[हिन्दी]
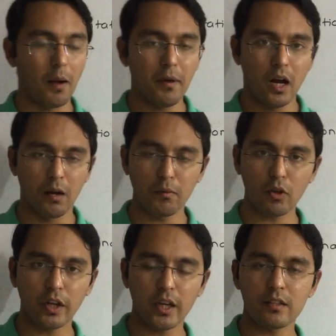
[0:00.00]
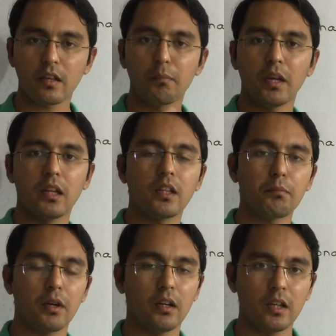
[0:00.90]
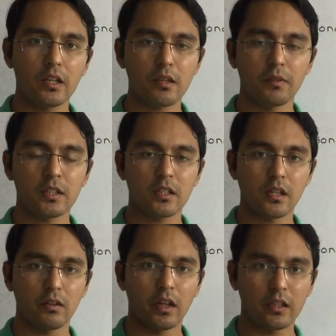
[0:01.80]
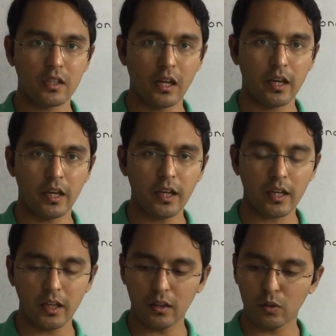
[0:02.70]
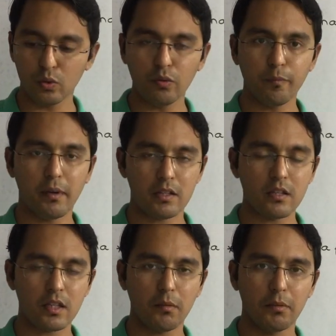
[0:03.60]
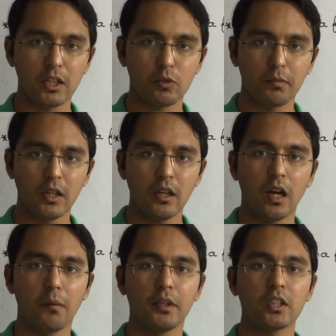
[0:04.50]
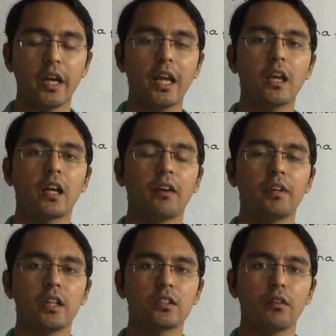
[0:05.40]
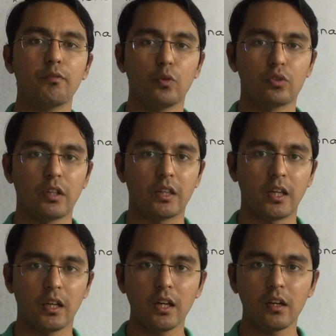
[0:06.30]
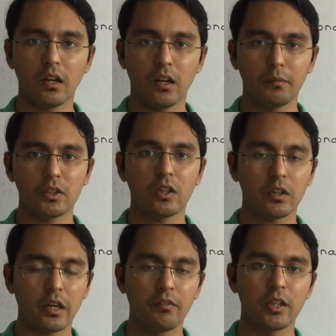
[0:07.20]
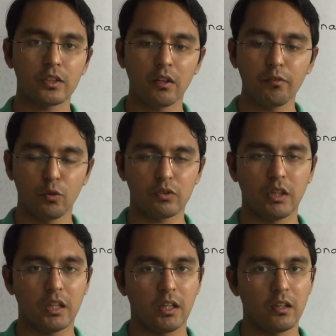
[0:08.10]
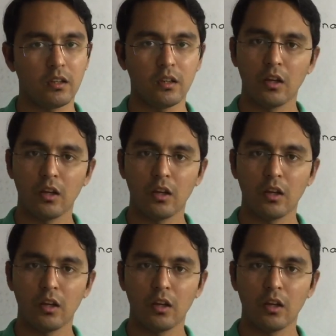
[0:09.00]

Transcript: अब हम लोगों ने इसके पहले तक ये समझ के चल चला है कि दो मासेस के बीच में हमेशा एक ग्रेविटेशनल फोर्स रहता है है ना हमेशा ग्रेविटेशनल फोर्स रहता है